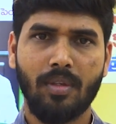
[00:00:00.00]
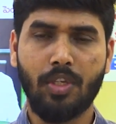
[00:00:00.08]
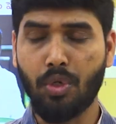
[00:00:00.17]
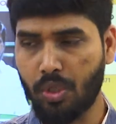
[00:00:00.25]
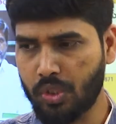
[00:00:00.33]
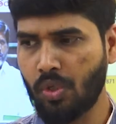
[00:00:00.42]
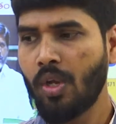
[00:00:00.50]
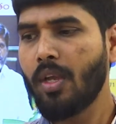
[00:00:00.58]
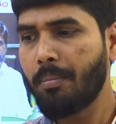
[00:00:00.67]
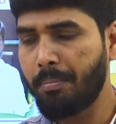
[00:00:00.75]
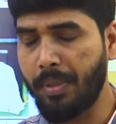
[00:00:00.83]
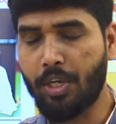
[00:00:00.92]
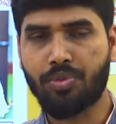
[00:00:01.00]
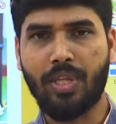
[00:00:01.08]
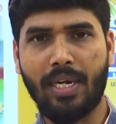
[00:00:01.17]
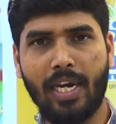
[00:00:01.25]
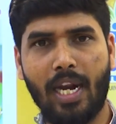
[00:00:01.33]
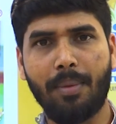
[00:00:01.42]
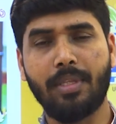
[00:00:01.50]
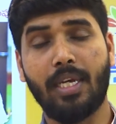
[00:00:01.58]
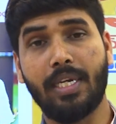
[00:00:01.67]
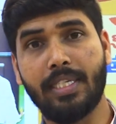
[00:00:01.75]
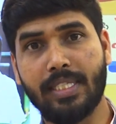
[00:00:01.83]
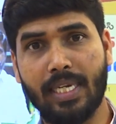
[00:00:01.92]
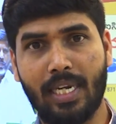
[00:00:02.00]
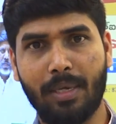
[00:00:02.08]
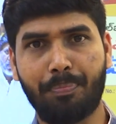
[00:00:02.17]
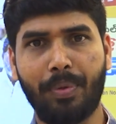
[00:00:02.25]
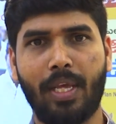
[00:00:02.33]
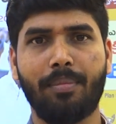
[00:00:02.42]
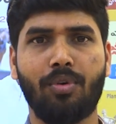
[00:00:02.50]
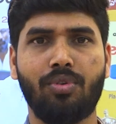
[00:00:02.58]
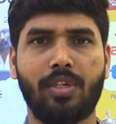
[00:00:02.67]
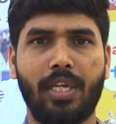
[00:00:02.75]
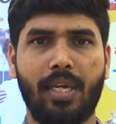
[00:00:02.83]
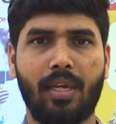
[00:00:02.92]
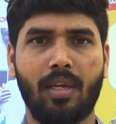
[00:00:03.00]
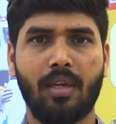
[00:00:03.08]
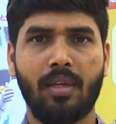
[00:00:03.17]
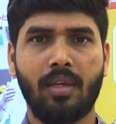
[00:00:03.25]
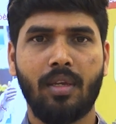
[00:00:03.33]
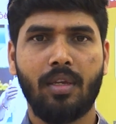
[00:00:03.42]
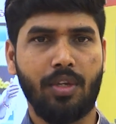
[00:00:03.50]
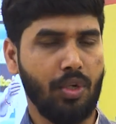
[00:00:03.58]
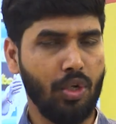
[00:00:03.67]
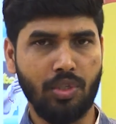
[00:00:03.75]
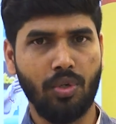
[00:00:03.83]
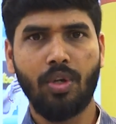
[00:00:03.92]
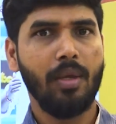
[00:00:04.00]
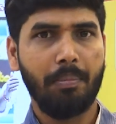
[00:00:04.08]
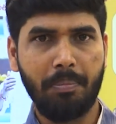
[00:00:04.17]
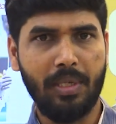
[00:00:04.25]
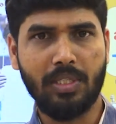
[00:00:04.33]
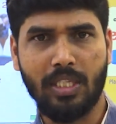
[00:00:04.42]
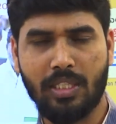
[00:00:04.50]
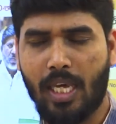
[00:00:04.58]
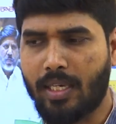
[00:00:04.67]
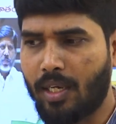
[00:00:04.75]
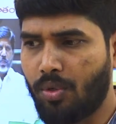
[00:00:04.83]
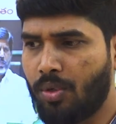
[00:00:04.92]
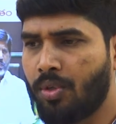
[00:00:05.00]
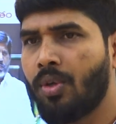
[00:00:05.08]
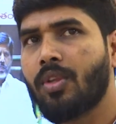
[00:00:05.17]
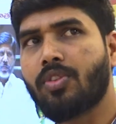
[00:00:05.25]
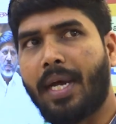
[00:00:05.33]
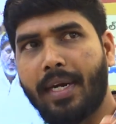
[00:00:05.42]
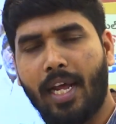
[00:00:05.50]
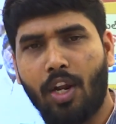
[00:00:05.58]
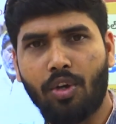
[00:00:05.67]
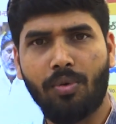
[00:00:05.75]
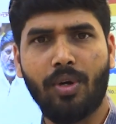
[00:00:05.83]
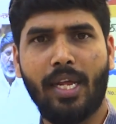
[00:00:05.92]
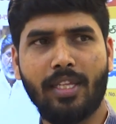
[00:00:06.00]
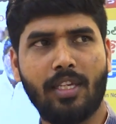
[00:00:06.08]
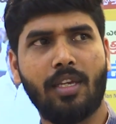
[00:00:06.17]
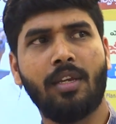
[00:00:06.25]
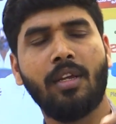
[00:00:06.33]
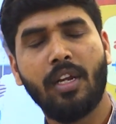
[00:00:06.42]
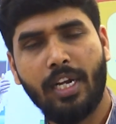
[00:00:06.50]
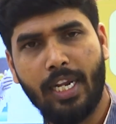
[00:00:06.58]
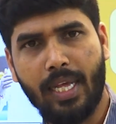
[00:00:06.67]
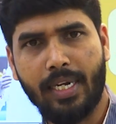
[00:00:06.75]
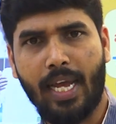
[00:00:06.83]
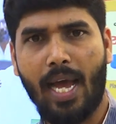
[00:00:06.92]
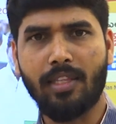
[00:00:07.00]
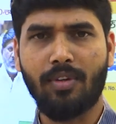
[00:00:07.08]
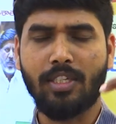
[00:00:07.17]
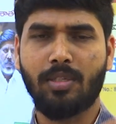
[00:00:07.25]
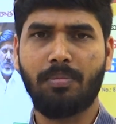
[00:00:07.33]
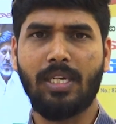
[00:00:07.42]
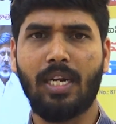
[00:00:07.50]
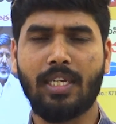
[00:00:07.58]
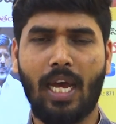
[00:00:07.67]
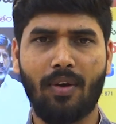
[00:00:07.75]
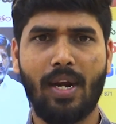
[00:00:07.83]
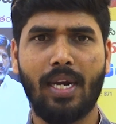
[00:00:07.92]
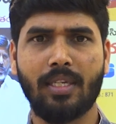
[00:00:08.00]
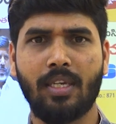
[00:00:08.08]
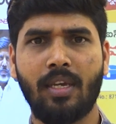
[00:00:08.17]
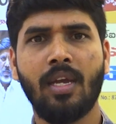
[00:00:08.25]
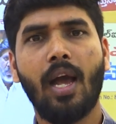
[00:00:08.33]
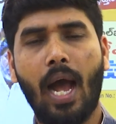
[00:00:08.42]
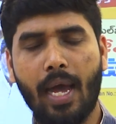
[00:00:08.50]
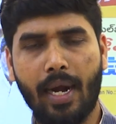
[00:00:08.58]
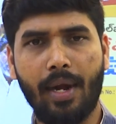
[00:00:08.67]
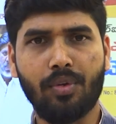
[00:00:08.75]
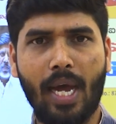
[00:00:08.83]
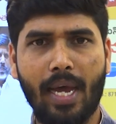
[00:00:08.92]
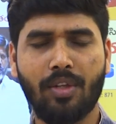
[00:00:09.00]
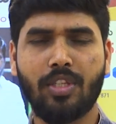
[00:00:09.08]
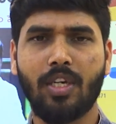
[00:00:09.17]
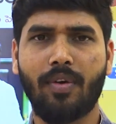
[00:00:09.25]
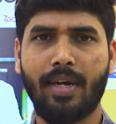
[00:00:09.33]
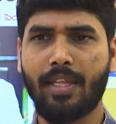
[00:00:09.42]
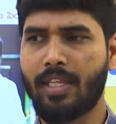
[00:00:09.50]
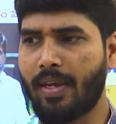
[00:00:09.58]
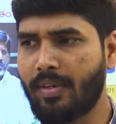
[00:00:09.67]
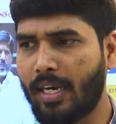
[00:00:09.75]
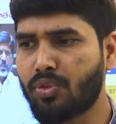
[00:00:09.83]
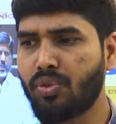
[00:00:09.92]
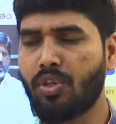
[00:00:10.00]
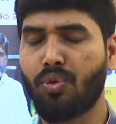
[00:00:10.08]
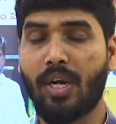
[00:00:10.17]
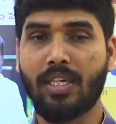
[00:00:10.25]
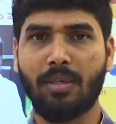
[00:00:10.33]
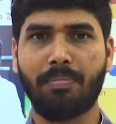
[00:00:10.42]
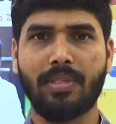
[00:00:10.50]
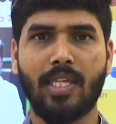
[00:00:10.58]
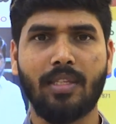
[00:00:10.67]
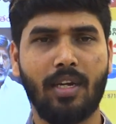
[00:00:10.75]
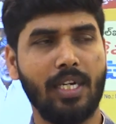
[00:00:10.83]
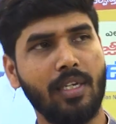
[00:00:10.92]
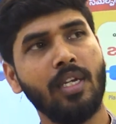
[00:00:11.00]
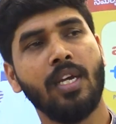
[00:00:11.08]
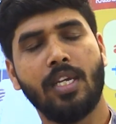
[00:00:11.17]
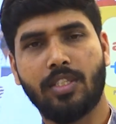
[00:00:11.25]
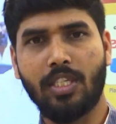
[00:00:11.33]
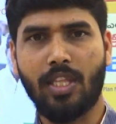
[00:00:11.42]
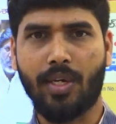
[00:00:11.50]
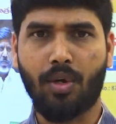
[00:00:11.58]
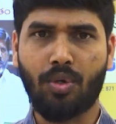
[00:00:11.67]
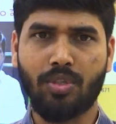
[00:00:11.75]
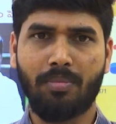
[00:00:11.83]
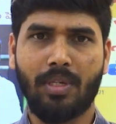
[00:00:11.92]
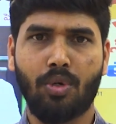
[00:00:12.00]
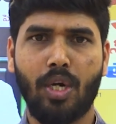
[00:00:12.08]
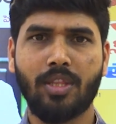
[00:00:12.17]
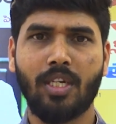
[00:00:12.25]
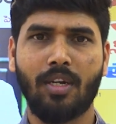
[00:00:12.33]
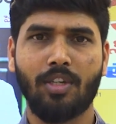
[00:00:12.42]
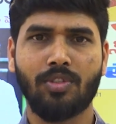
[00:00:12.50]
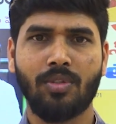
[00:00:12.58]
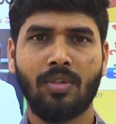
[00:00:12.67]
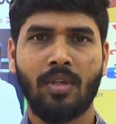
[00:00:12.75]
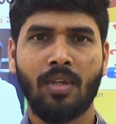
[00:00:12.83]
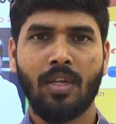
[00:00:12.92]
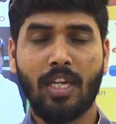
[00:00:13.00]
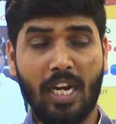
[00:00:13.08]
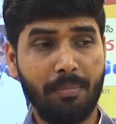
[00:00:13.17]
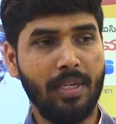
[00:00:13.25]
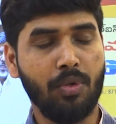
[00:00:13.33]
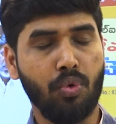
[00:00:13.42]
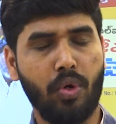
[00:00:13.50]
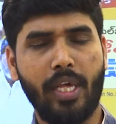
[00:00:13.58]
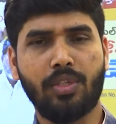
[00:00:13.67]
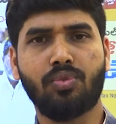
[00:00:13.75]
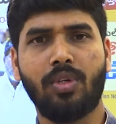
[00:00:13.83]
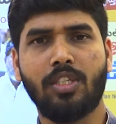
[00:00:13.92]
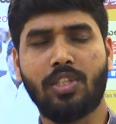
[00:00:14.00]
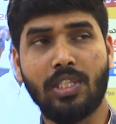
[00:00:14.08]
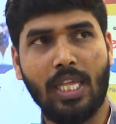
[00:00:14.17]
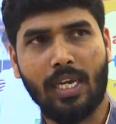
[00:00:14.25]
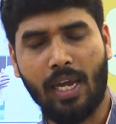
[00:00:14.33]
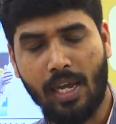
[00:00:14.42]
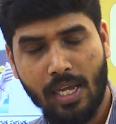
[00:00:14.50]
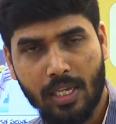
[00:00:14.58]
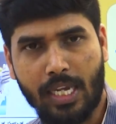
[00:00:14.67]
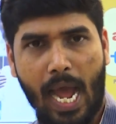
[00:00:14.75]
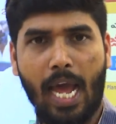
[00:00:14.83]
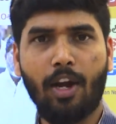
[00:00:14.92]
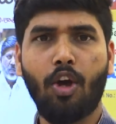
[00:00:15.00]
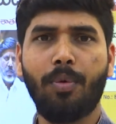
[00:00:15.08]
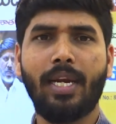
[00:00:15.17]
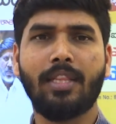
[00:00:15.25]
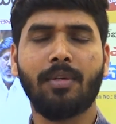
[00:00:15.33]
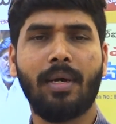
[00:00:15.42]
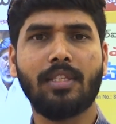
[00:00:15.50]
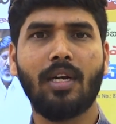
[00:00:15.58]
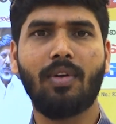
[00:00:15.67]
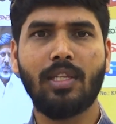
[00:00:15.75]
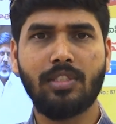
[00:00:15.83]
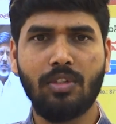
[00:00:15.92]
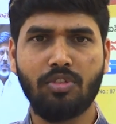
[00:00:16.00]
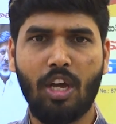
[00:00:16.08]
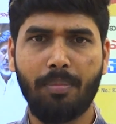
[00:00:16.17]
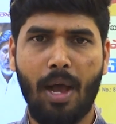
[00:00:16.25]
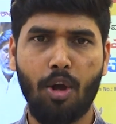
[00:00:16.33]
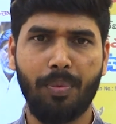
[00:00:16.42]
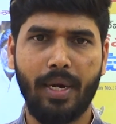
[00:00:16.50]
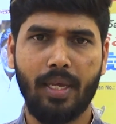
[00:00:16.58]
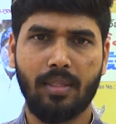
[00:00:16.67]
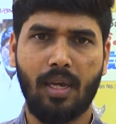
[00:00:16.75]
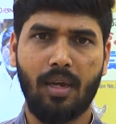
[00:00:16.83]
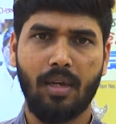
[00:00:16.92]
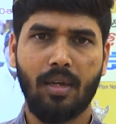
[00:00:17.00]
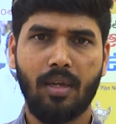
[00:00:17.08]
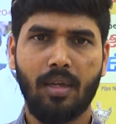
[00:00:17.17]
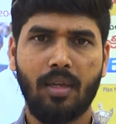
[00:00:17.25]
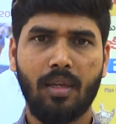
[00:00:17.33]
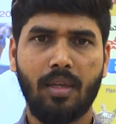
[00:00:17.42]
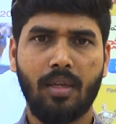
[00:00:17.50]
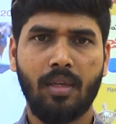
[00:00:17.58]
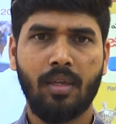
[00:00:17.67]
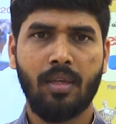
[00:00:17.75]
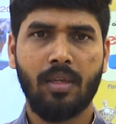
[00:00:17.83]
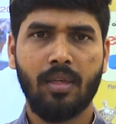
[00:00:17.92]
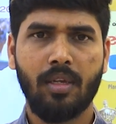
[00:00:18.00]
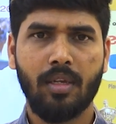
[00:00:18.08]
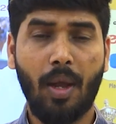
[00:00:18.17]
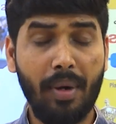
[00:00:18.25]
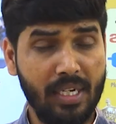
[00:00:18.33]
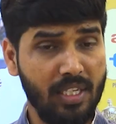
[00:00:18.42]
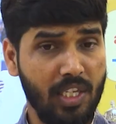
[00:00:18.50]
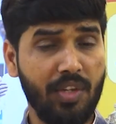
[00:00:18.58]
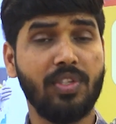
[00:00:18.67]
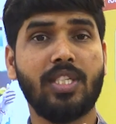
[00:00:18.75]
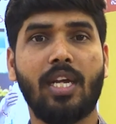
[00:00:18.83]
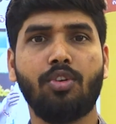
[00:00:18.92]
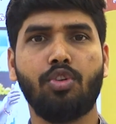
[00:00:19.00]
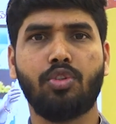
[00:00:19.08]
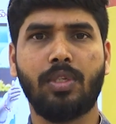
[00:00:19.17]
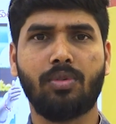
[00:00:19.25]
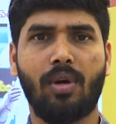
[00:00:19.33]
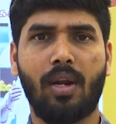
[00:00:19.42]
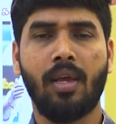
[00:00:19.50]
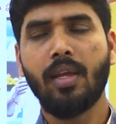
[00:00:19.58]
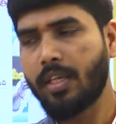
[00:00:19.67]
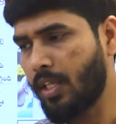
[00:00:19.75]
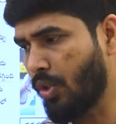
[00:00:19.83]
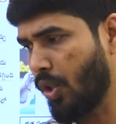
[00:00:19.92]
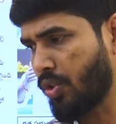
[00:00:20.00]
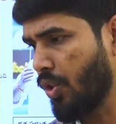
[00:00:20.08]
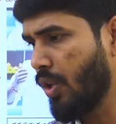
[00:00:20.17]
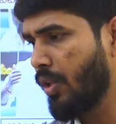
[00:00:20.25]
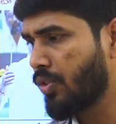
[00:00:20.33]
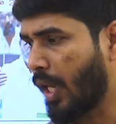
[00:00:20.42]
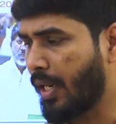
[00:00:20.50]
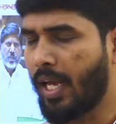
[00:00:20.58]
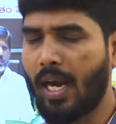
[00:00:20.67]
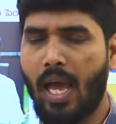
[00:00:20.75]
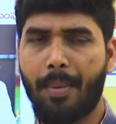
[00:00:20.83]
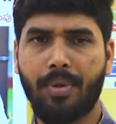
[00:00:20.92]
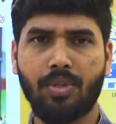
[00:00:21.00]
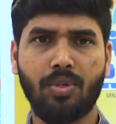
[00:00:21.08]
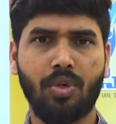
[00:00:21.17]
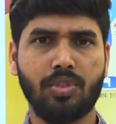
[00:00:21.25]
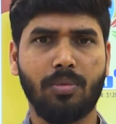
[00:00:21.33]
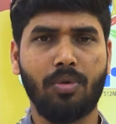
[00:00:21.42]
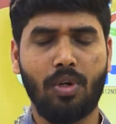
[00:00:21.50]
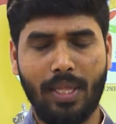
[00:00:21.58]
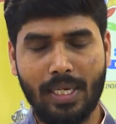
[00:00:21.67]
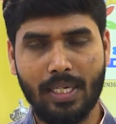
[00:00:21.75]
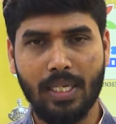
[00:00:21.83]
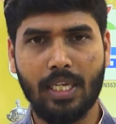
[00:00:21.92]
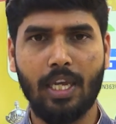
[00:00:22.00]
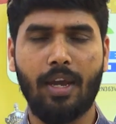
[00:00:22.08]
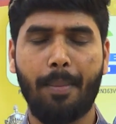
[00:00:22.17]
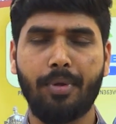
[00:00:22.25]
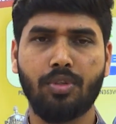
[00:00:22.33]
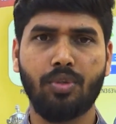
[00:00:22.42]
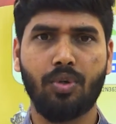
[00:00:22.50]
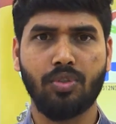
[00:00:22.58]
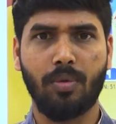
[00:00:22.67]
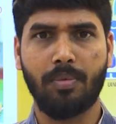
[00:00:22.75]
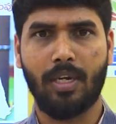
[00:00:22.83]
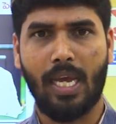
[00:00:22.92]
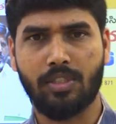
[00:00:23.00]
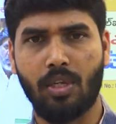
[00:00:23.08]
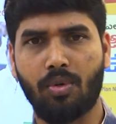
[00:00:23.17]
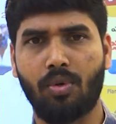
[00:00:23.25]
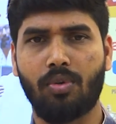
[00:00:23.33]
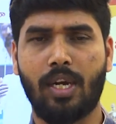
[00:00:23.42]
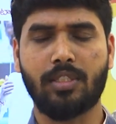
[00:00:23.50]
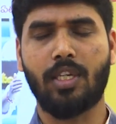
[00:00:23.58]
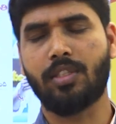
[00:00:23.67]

ఈరోజు మీకు తండాల మీద నిజంగానే ప్రేమ ఉంటే ఈరోజు మీ సీతక్కకు తండాలో పోవడానికి లేదంటే ఆదివాసీ బిడ్డల్ని కలవడానికి ఆనాడు కారు దిగబడ్డది ఆమె నడుచుకుంటూ పోవడానికి ఇబ్బంది అయింది కాబట్టి సీతక్క కోసం మీరు రోడ్ ఎత్తరు కావచ్చు కానీ మీరు రోడ్ వేసుకొని సీతక్క కారులో పోయినంత మాత్రం వాళ్ళ జీవితాలు బాగుపడాయి కదా కాబట్టి ఈ విషయాన్ని గుర్తుపెట్టుకోవాలి ఈరోజు తండాల అభివృద్ధి కోసమో లేదంటే ఇంకే అభివృద్ధి కోసమో మీరు లక్షల కోట్లు ఖర్చు